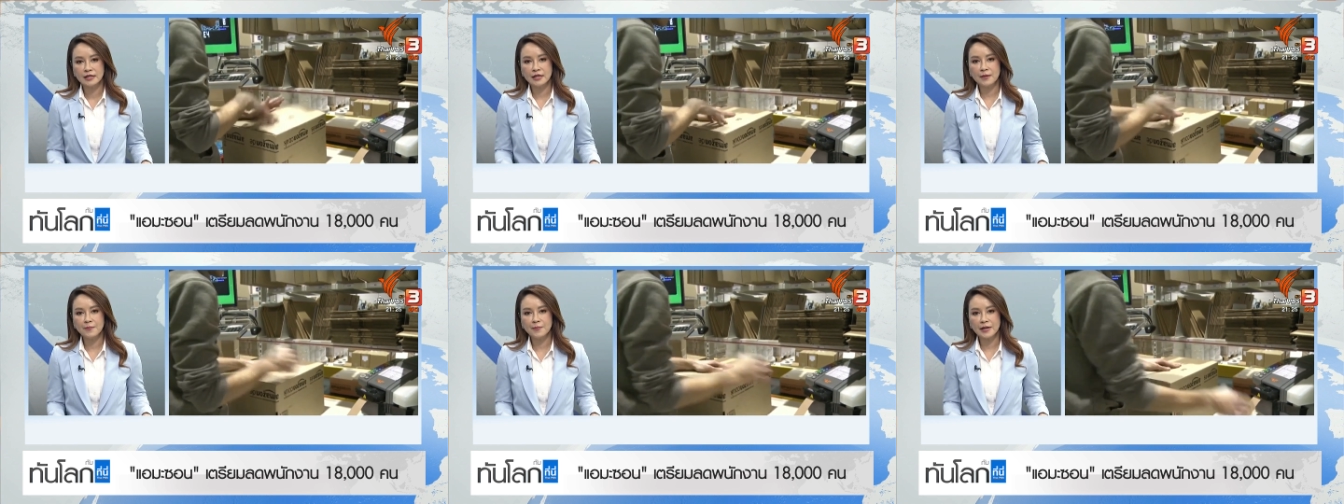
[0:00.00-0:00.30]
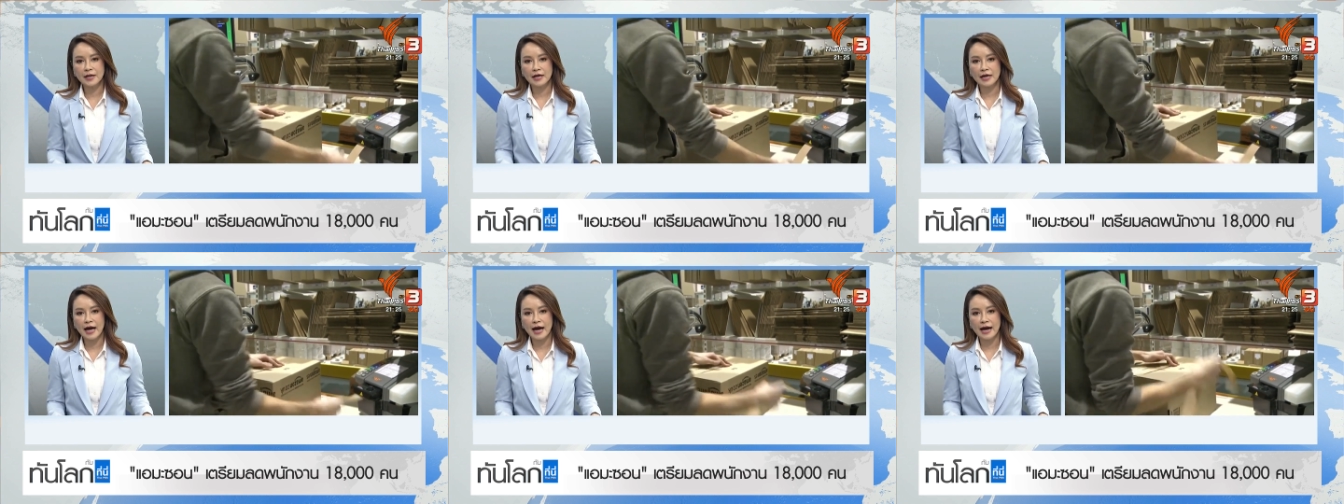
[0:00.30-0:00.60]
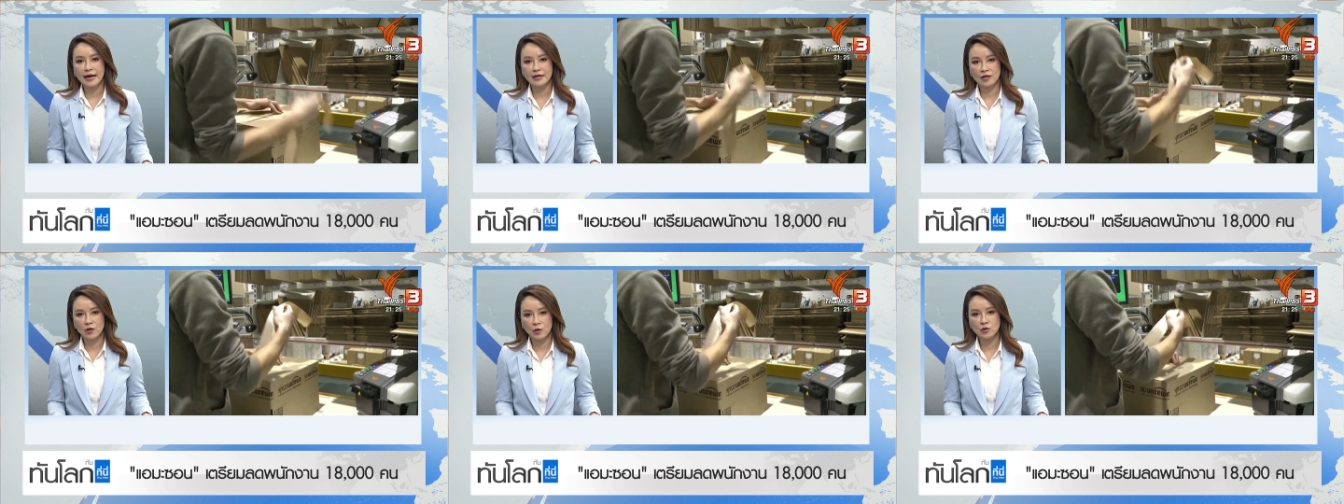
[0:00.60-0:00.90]
ที่ประ
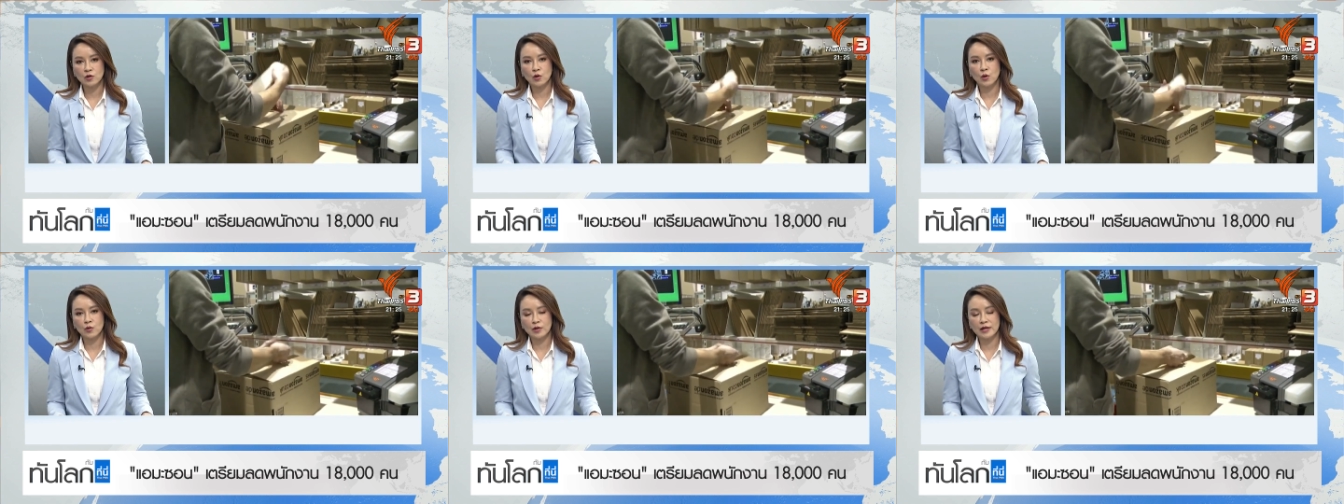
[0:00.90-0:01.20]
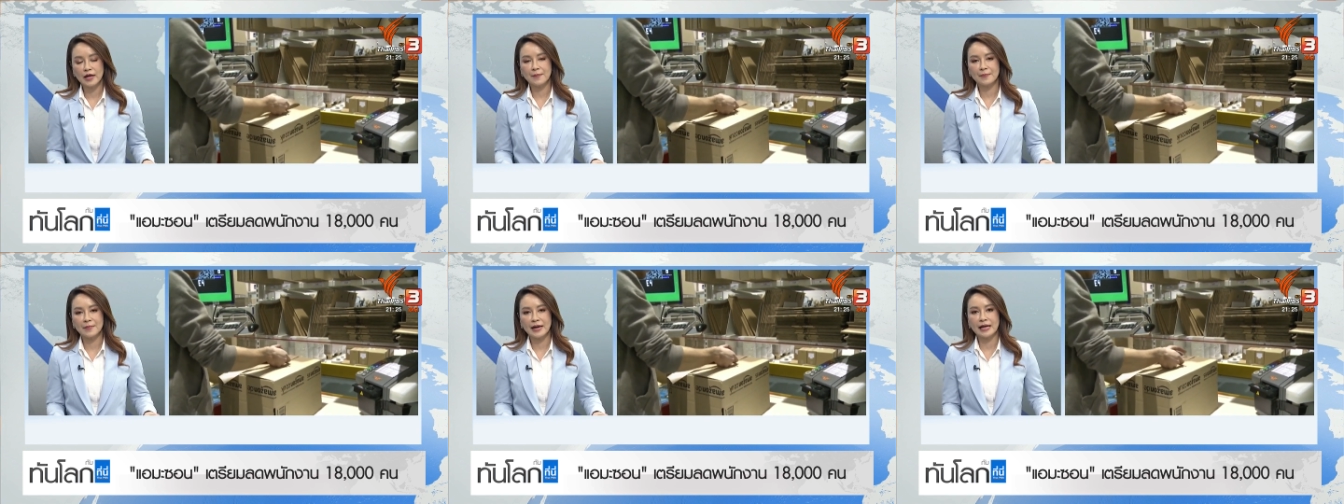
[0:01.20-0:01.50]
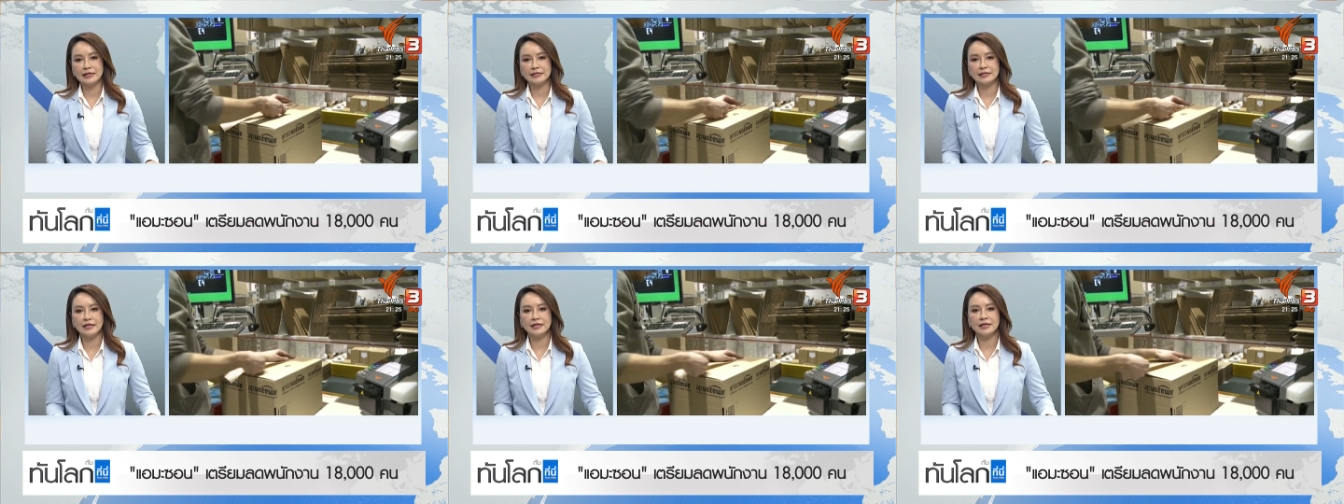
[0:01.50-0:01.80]
กาศลดคนทำ
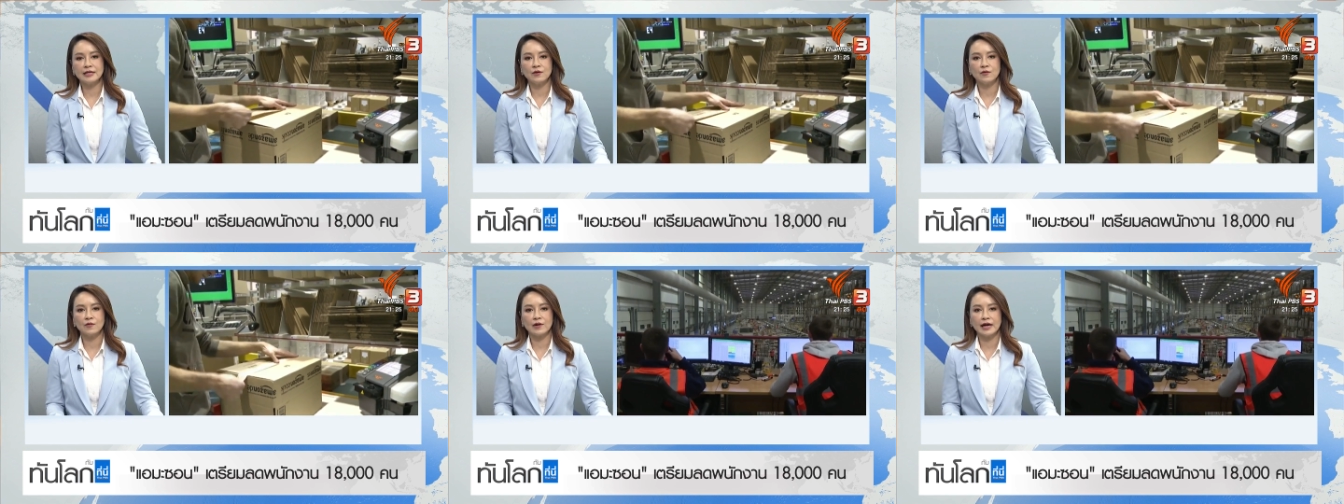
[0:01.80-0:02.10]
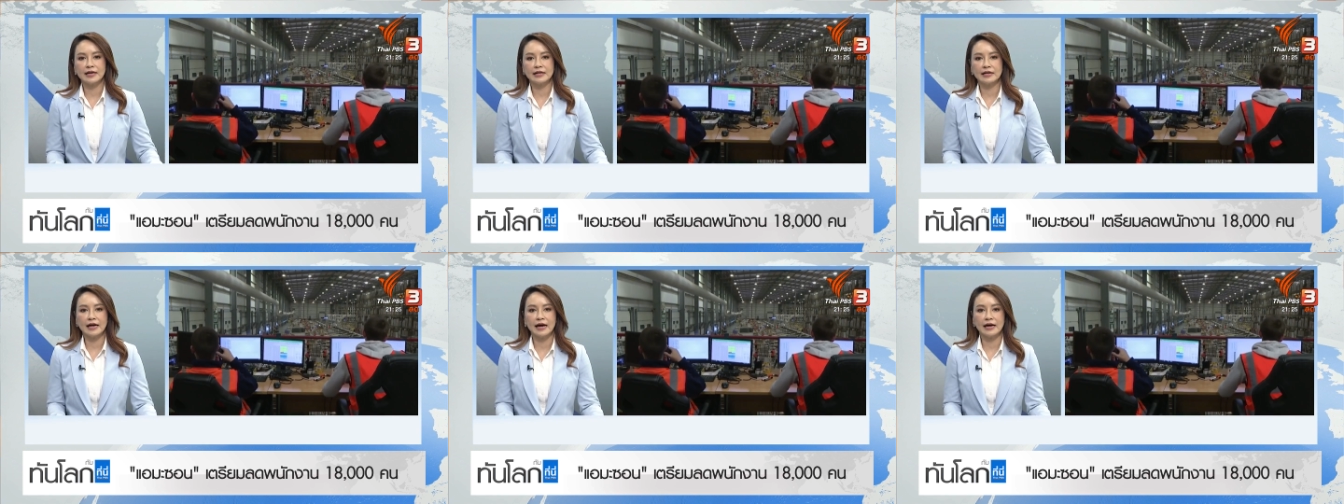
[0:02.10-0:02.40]
งานเช่นเดียวกัน